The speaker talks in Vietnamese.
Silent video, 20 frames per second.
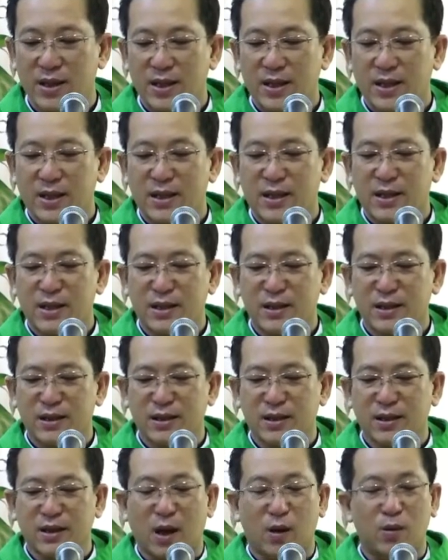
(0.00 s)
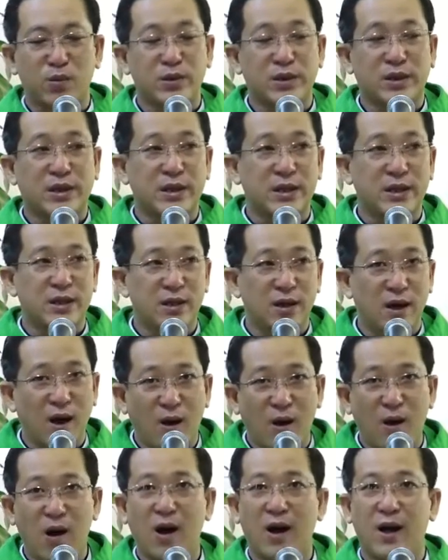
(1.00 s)
nhưng động từ
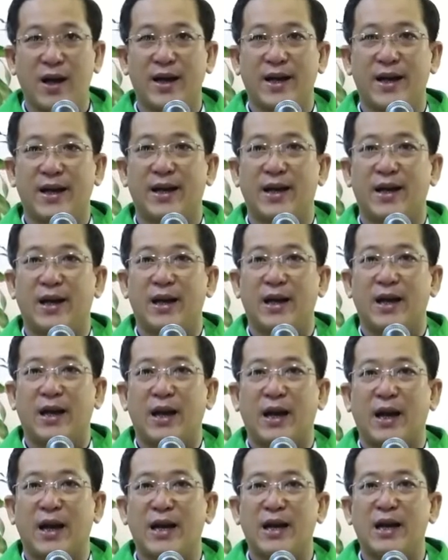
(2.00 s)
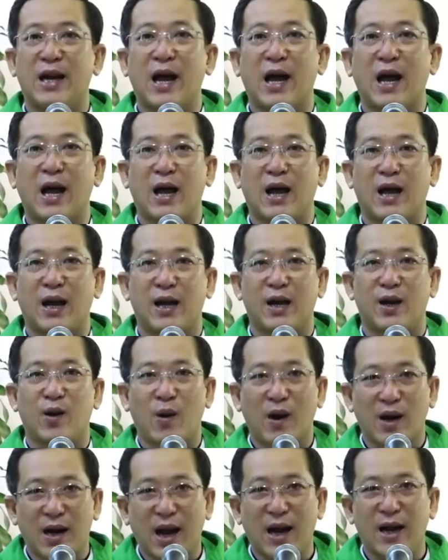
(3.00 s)
lo hay là
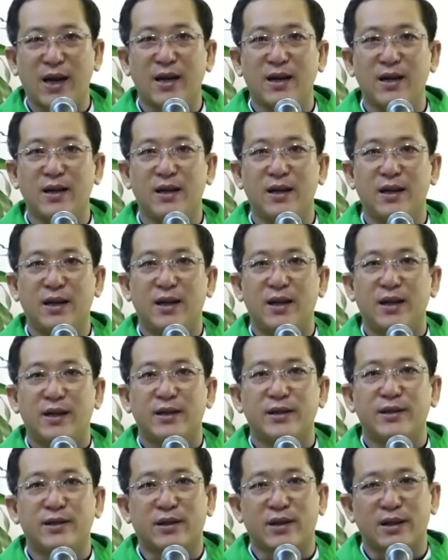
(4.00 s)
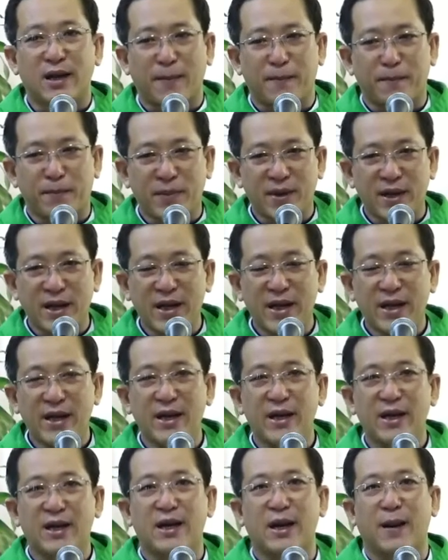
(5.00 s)
lo lắng được lặp
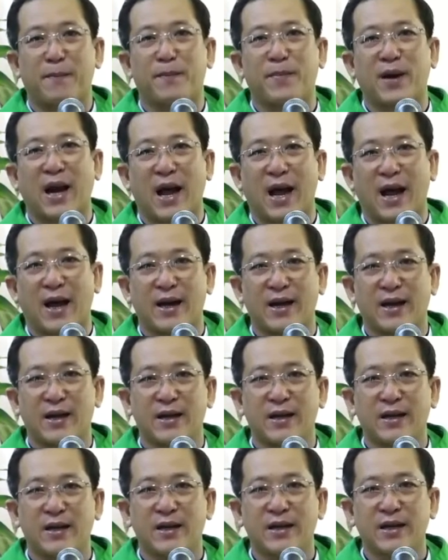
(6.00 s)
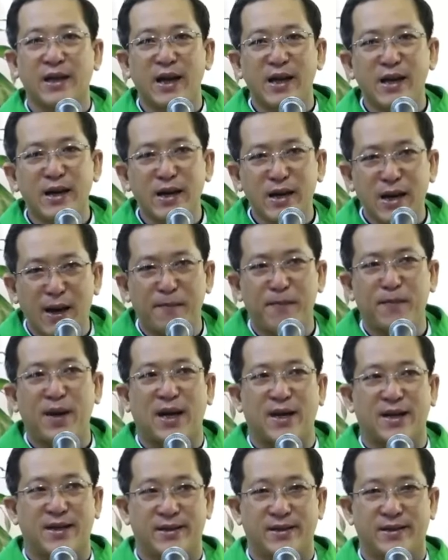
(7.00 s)
đi lặp lại đến 5
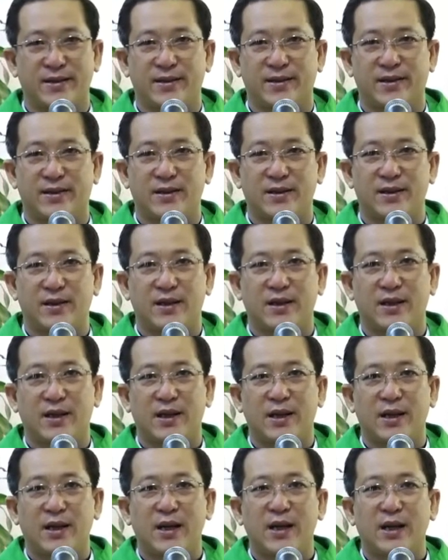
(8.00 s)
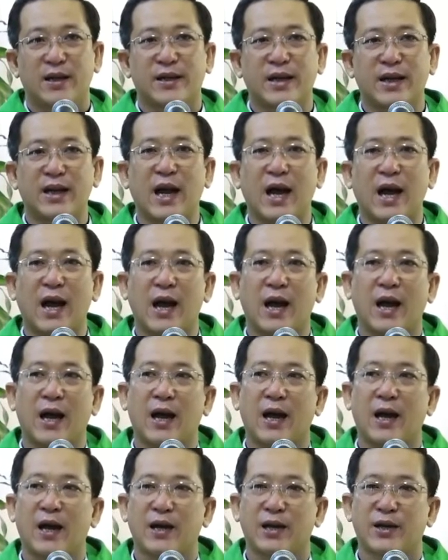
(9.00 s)
lần. Nghĩa
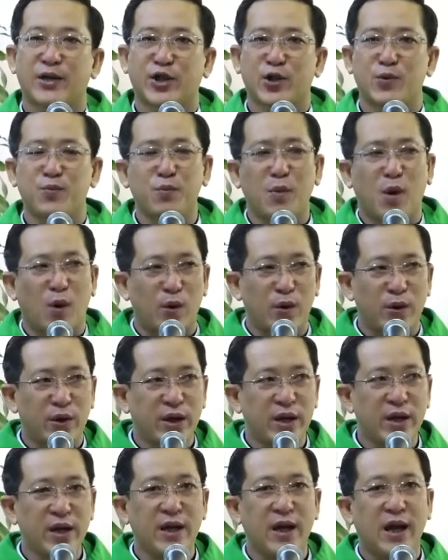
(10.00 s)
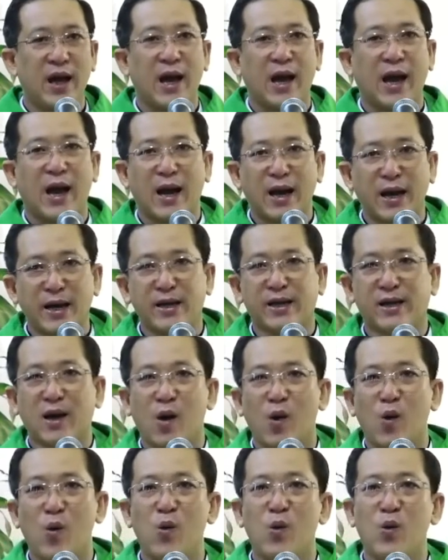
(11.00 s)
là trong mỗi 2
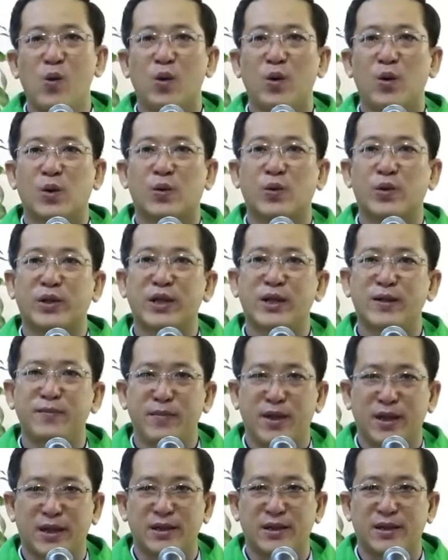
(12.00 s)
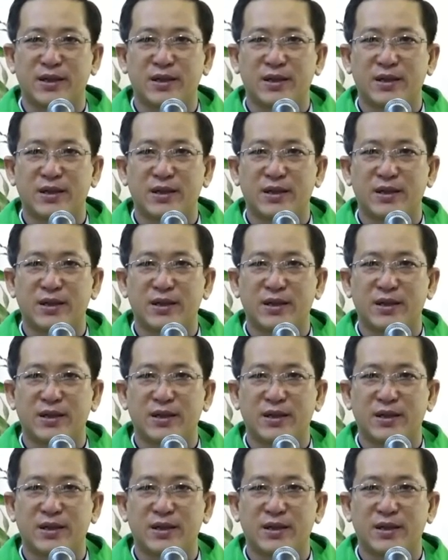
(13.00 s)
câu của tin mừng